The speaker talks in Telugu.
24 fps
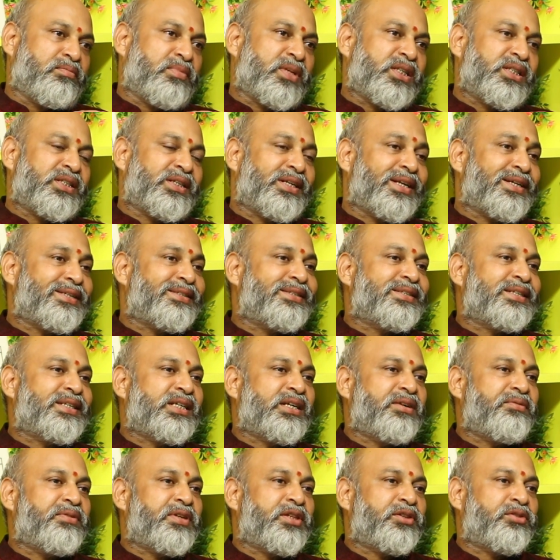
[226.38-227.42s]
మంచి
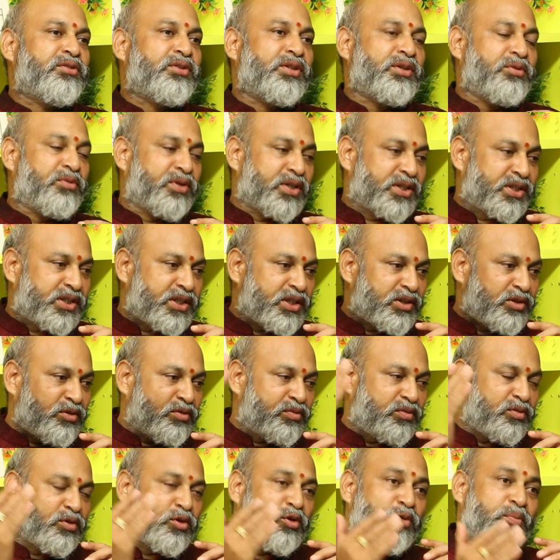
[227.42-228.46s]
లగ్జరీగా వెళ్తుంది ఒక స్టేజ్లో
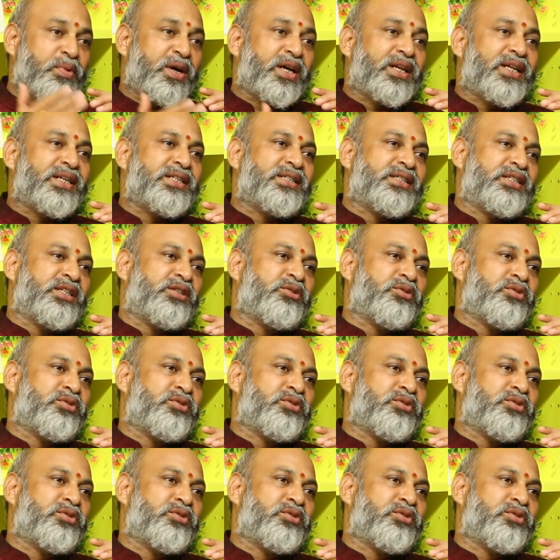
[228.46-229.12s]
రూపాయి లేని స్థితి